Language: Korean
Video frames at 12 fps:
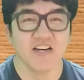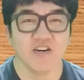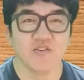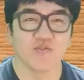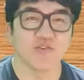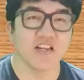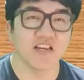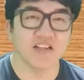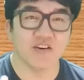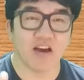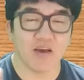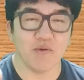
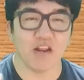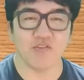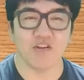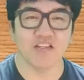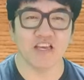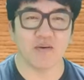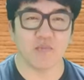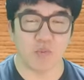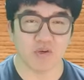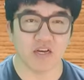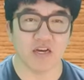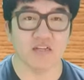우리나라에서 하면 안 되는 얘기가
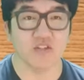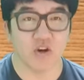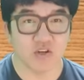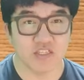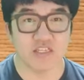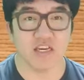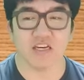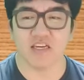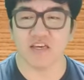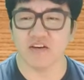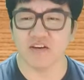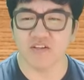뭡니까? 정치
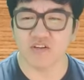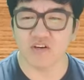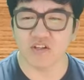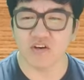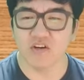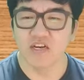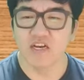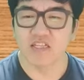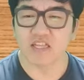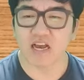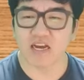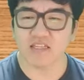이야기예요. 그죠? 그래서
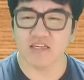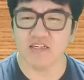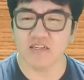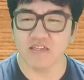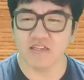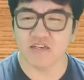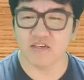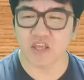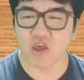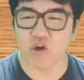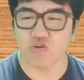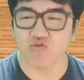다들 어,
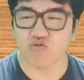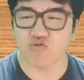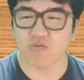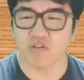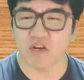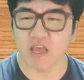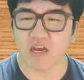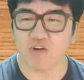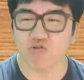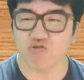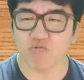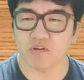대형 유튜버들, 레카
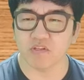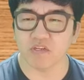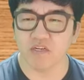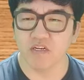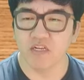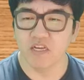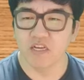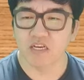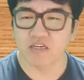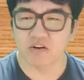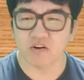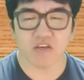유튜버들
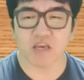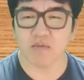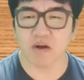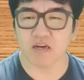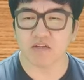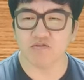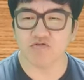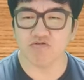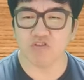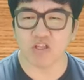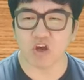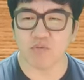그렇게 막
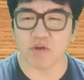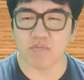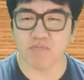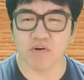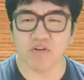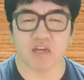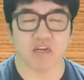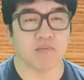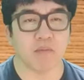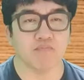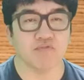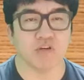뉴스가 나오면 퍼나르기
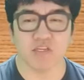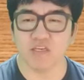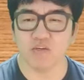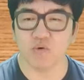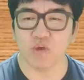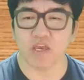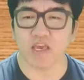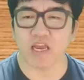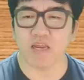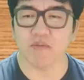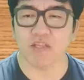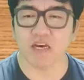바쁘더니 요 얘기 안
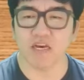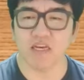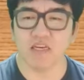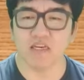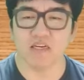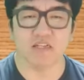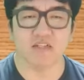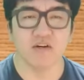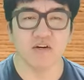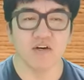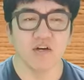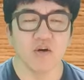합니다.
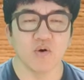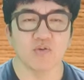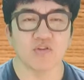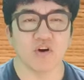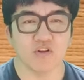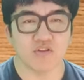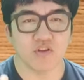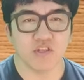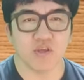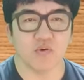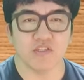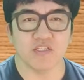그래서 오늘은 어떤
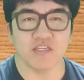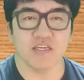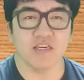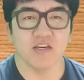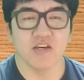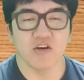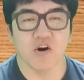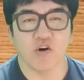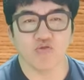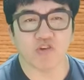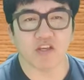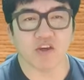내용인지 어,
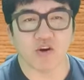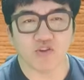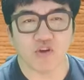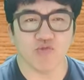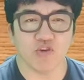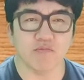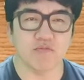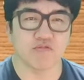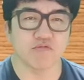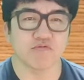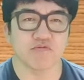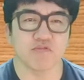육과딩 어떤 위험을
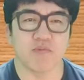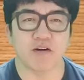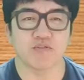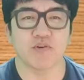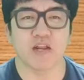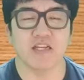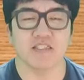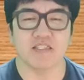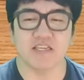무릅쓰고 방송을 하는지